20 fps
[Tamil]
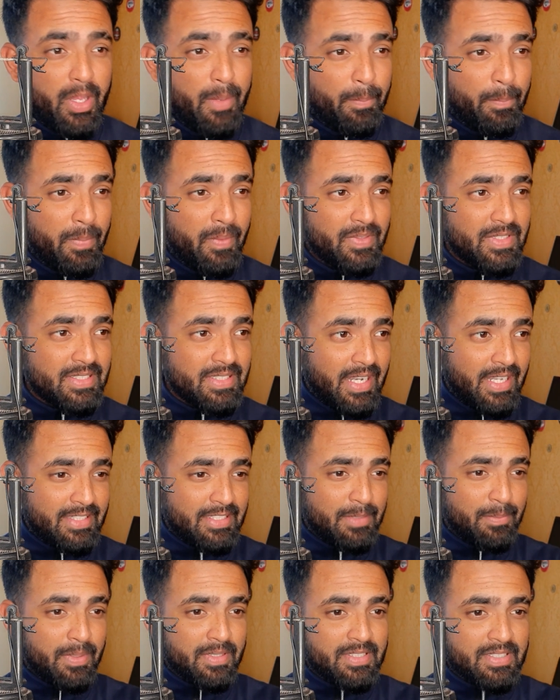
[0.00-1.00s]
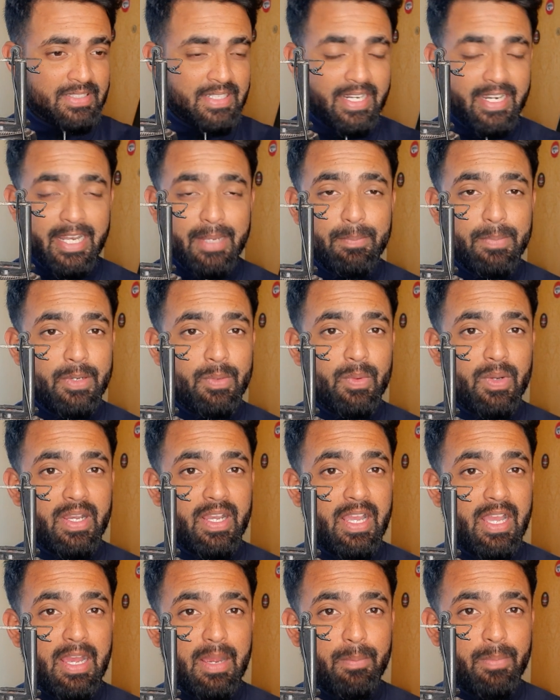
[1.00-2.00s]
எப்போ வந்து செலெக்ஷன் ப்ராசஸ் கண்டக்ட்
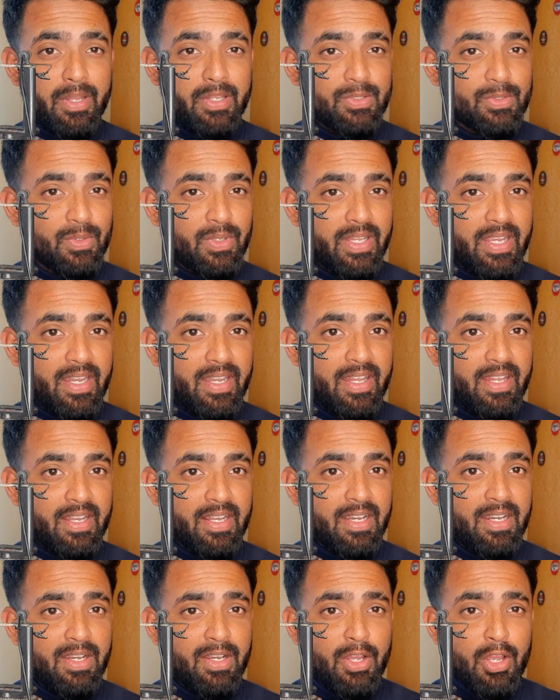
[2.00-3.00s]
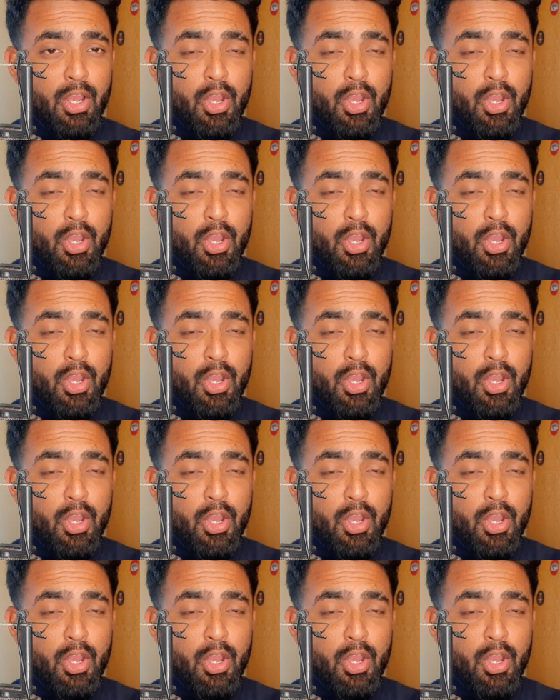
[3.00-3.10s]
பண்ணுவாங்க அப்படின்னு சொல்லி கேட்டிங்கன்னா